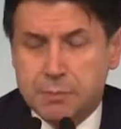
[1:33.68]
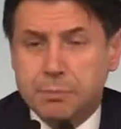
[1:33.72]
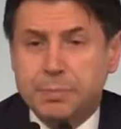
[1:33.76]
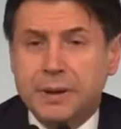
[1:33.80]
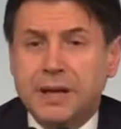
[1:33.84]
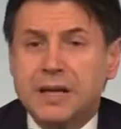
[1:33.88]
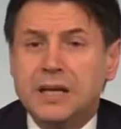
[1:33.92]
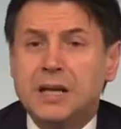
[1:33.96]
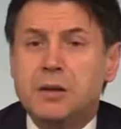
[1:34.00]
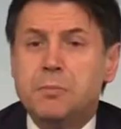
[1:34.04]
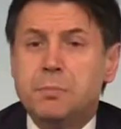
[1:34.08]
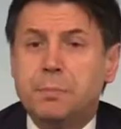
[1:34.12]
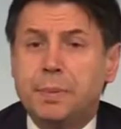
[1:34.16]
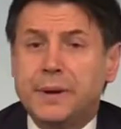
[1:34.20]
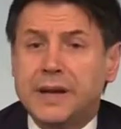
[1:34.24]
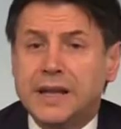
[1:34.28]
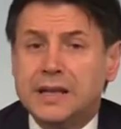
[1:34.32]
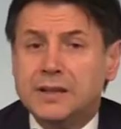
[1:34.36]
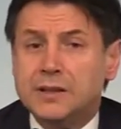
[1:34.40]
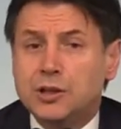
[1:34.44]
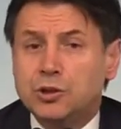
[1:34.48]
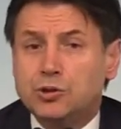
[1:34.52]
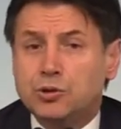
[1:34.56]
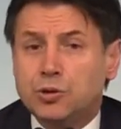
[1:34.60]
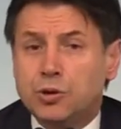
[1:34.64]
per gli
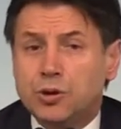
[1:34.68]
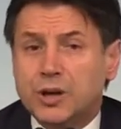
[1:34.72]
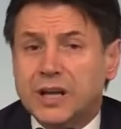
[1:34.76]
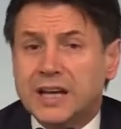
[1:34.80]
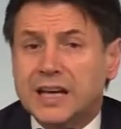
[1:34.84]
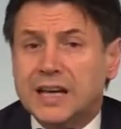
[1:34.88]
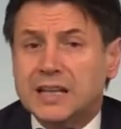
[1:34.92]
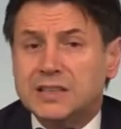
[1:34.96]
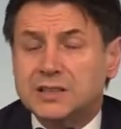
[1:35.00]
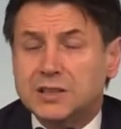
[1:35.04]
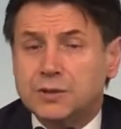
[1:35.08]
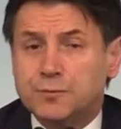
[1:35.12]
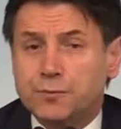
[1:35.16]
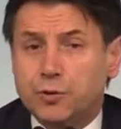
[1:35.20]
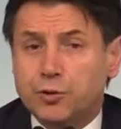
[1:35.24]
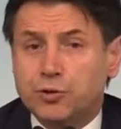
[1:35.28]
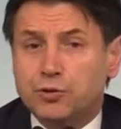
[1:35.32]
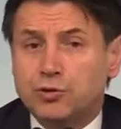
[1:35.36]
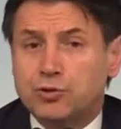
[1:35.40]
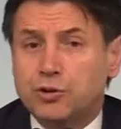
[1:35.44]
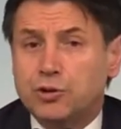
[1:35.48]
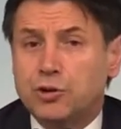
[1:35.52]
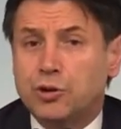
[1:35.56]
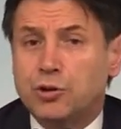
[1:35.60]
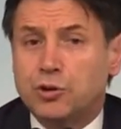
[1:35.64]
imprenditori che si
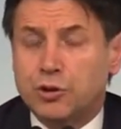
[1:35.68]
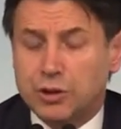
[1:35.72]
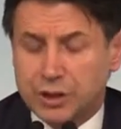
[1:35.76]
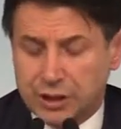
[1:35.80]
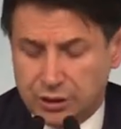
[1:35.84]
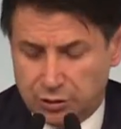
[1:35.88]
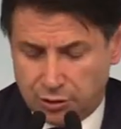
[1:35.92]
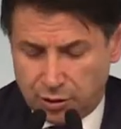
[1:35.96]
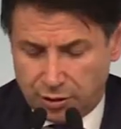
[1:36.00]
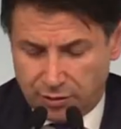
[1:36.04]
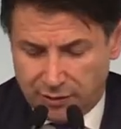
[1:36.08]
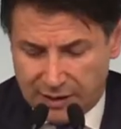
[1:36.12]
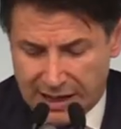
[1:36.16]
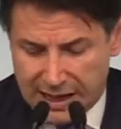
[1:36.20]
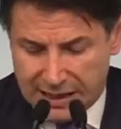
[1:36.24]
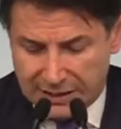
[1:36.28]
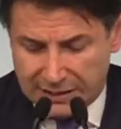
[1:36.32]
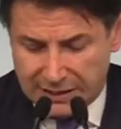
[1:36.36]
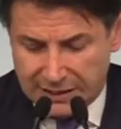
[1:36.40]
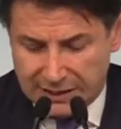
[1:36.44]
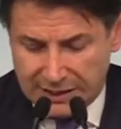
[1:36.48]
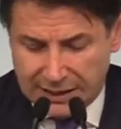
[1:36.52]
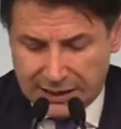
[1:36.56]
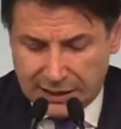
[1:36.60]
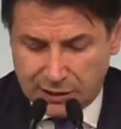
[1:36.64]
fossero
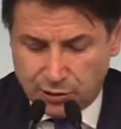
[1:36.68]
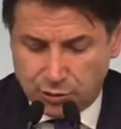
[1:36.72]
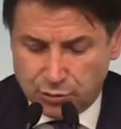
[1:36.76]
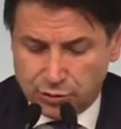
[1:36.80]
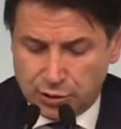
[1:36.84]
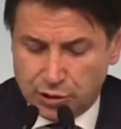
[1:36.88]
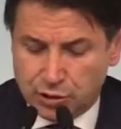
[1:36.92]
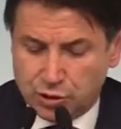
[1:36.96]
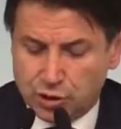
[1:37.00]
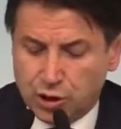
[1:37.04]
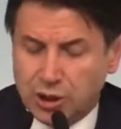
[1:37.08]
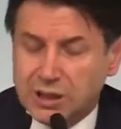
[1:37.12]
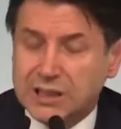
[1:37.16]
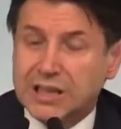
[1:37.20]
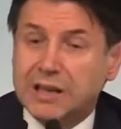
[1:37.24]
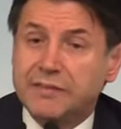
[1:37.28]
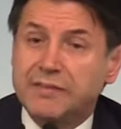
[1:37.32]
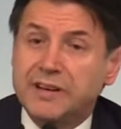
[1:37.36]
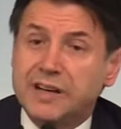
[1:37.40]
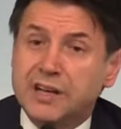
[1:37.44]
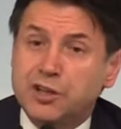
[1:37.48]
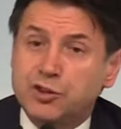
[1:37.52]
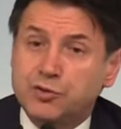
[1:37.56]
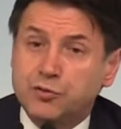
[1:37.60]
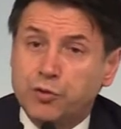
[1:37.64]
ritrovati nella condizione di
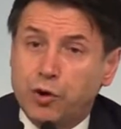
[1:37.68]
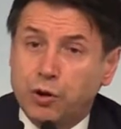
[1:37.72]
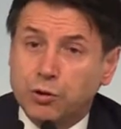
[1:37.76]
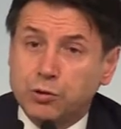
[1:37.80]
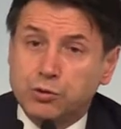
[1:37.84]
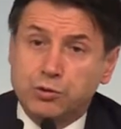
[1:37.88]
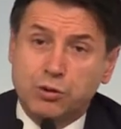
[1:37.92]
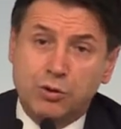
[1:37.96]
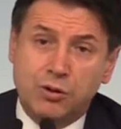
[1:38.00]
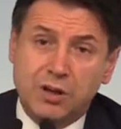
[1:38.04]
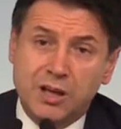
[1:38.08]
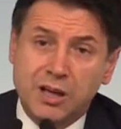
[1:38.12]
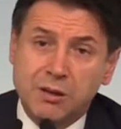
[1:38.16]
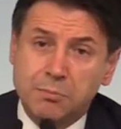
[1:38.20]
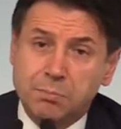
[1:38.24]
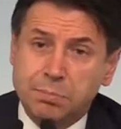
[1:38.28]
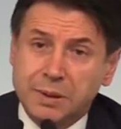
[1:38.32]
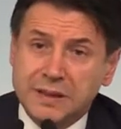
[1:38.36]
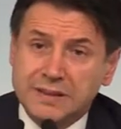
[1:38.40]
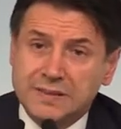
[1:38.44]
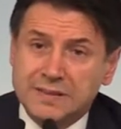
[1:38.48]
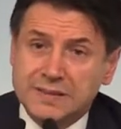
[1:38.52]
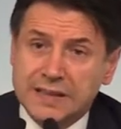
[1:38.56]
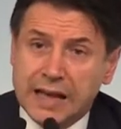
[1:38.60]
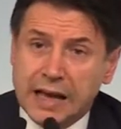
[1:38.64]
avere svolto in
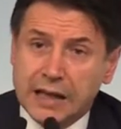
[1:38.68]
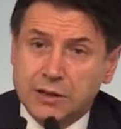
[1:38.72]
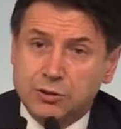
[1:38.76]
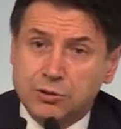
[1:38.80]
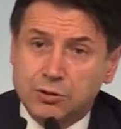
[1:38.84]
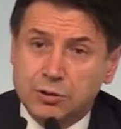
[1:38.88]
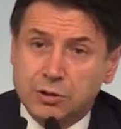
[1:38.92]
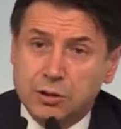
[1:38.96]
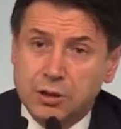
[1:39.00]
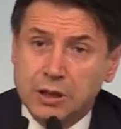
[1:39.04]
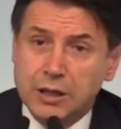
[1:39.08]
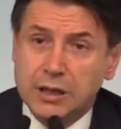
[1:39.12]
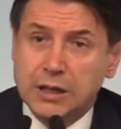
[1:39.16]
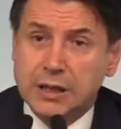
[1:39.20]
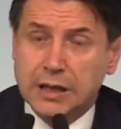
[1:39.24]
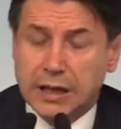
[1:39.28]
passato